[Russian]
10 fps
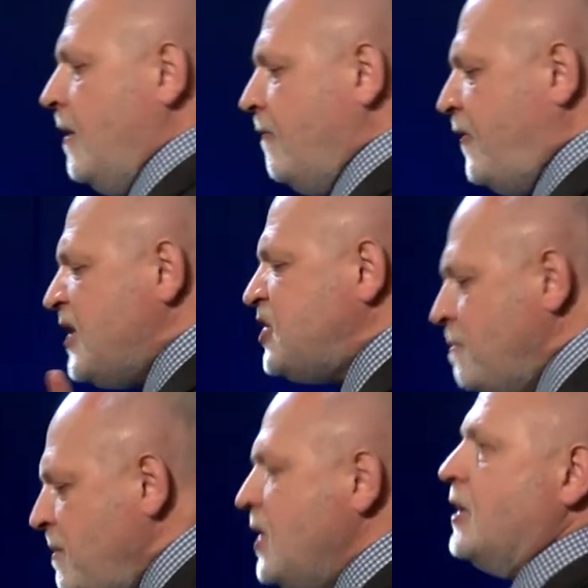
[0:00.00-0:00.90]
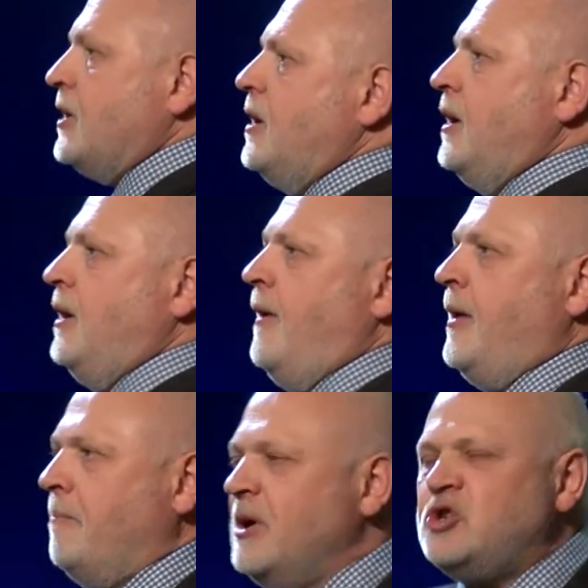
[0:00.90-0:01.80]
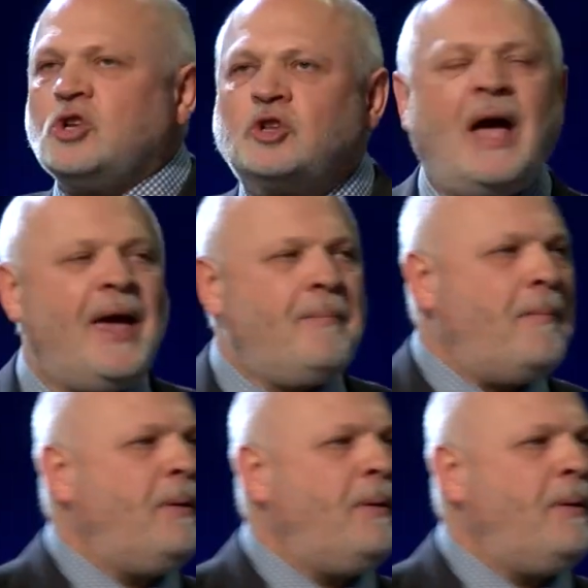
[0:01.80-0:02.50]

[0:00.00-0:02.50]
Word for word: весь мир. Мы читаем